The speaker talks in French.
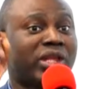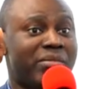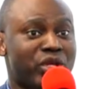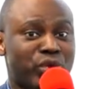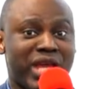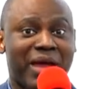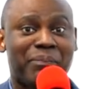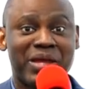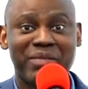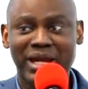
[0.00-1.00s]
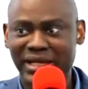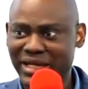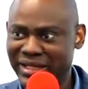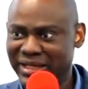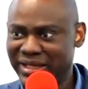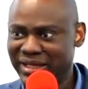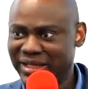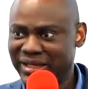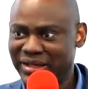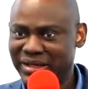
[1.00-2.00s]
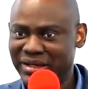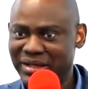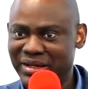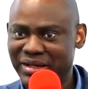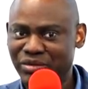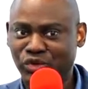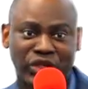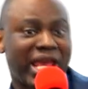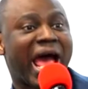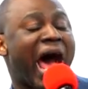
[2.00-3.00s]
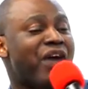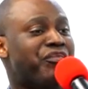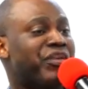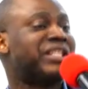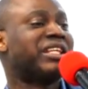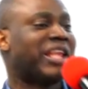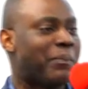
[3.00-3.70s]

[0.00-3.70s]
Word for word: les maisons, il y a un premier-né. Dieu a visité